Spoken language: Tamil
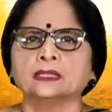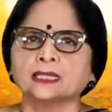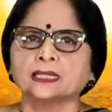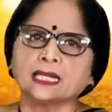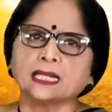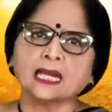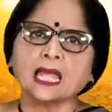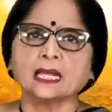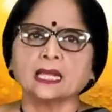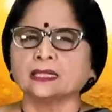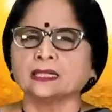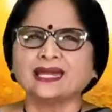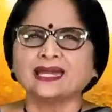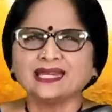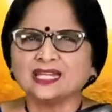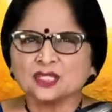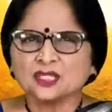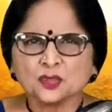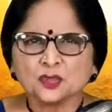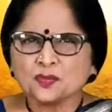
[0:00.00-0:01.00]
நல்லா
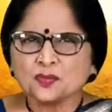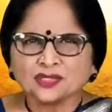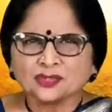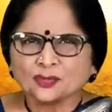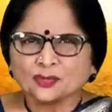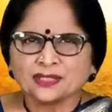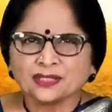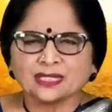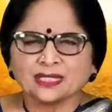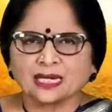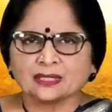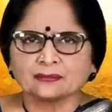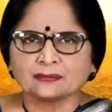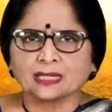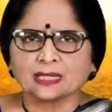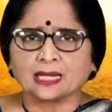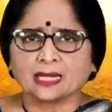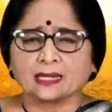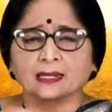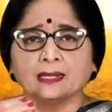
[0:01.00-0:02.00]
நல்லெண்ணெய் சும்மா துவைகிற
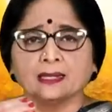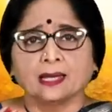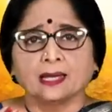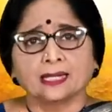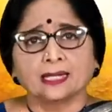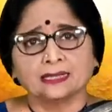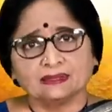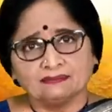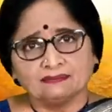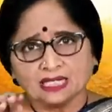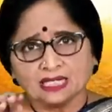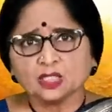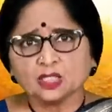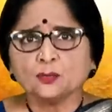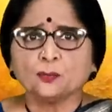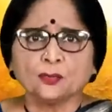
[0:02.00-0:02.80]
அளவுக்கு இல்லை அதில் விளக்கு